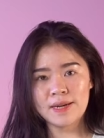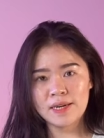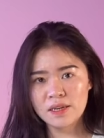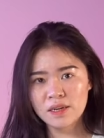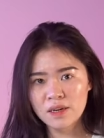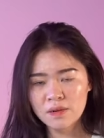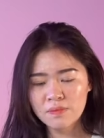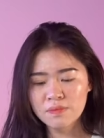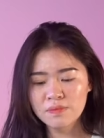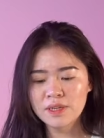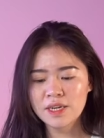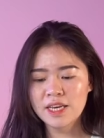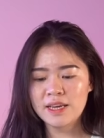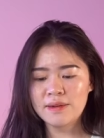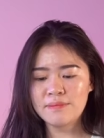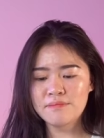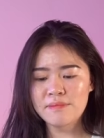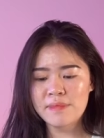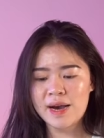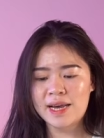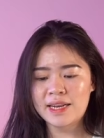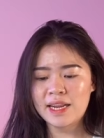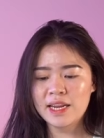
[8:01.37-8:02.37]
bạn không
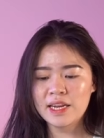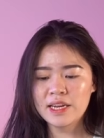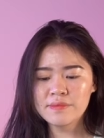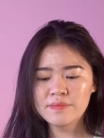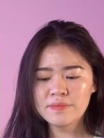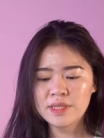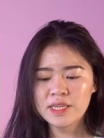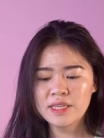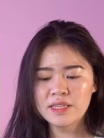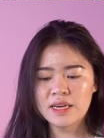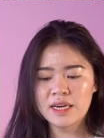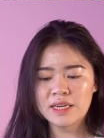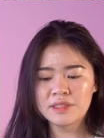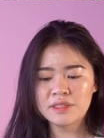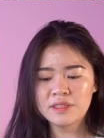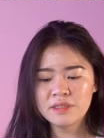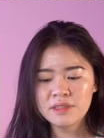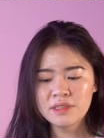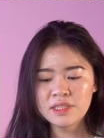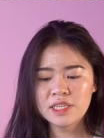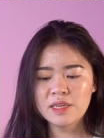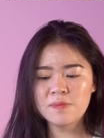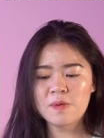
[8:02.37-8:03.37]
nên bán NFT này
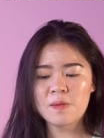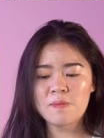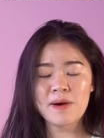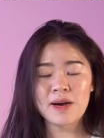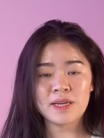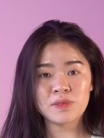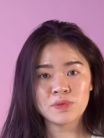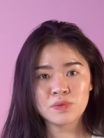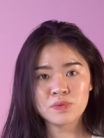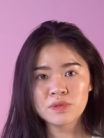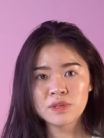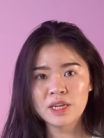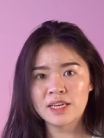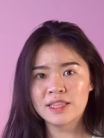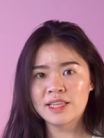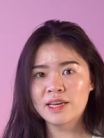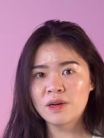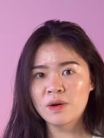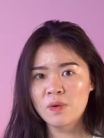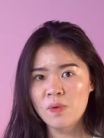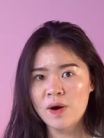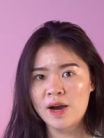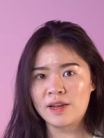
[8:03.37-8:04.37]
trước khi mà bạn rút lấy
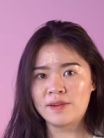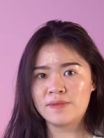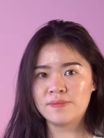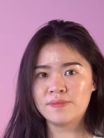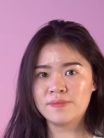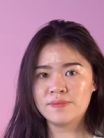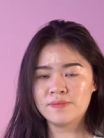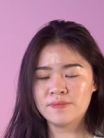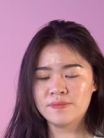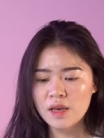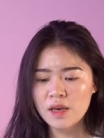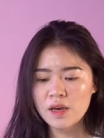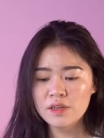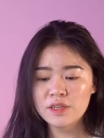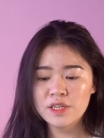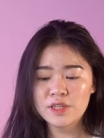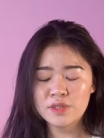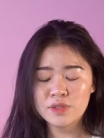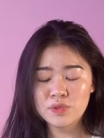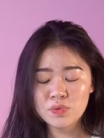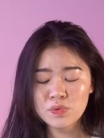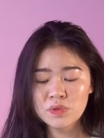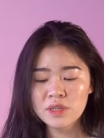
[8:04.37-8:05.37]
thanh khoản.
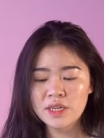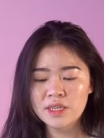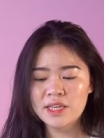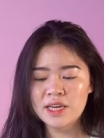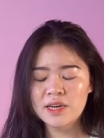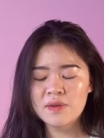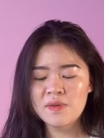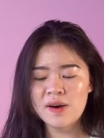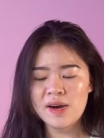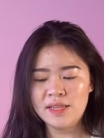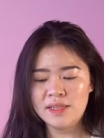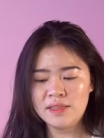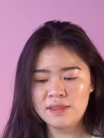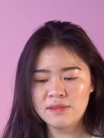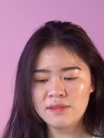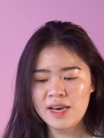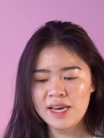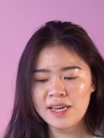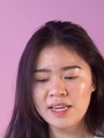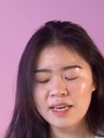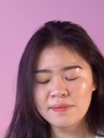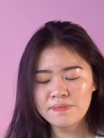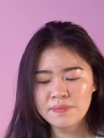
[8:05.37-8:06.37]
Để rút lấy thanh khoản từ
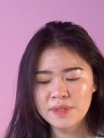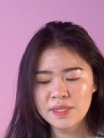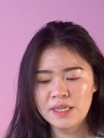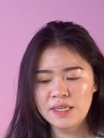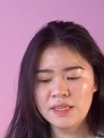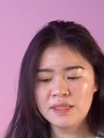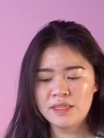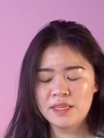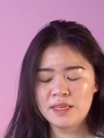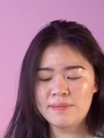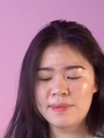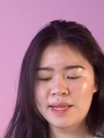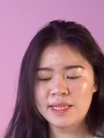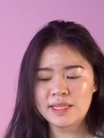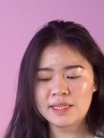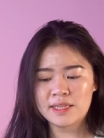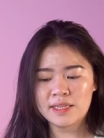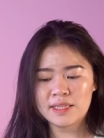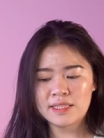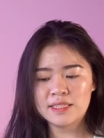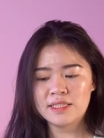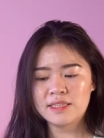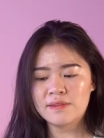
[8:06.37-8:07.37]
NFT thì bạn
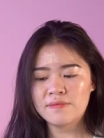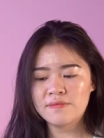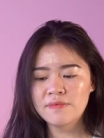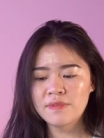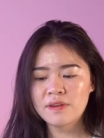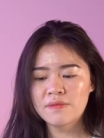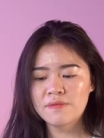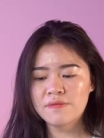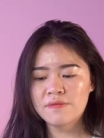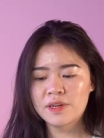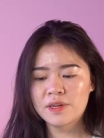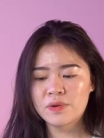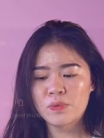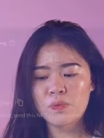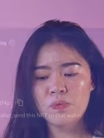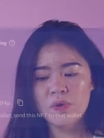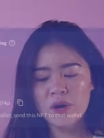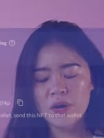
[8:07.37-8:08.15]
cần nhấn vào phần